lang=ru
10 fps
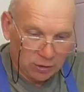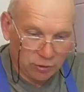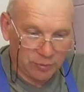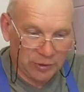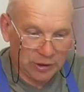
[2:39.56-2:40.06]

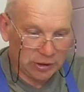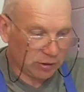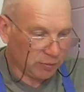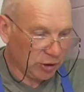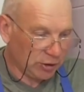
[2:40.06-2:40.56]
Чтобы
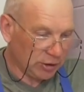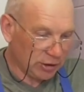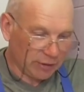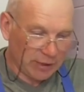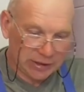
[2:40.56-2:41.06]
значит, мне не
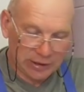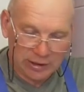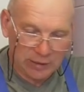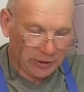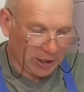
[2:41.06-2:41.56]
нарваться на
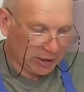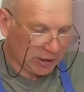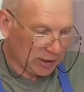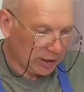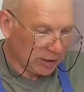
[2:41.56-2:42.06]

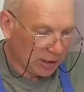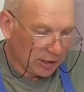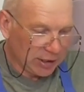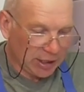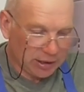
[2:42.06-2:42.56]
неприятности,
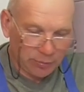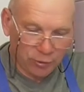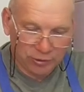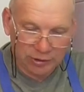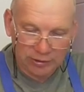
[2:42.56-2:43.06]
я эти
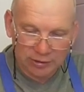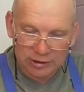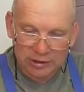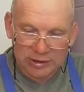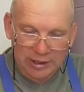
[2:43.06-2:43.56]
пункты
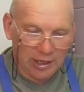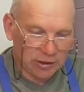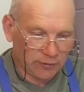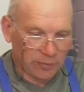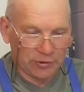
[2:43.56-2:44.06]
значит,
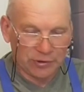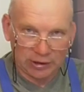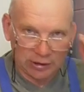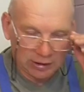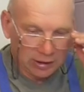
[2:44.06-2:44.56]
стараюсь
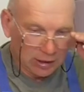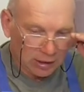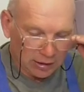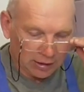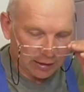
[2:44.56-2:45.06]
выполнить.
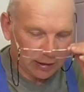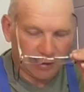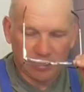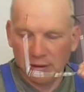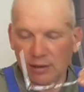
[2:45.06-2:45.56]

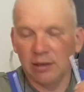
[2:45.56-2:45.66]
А,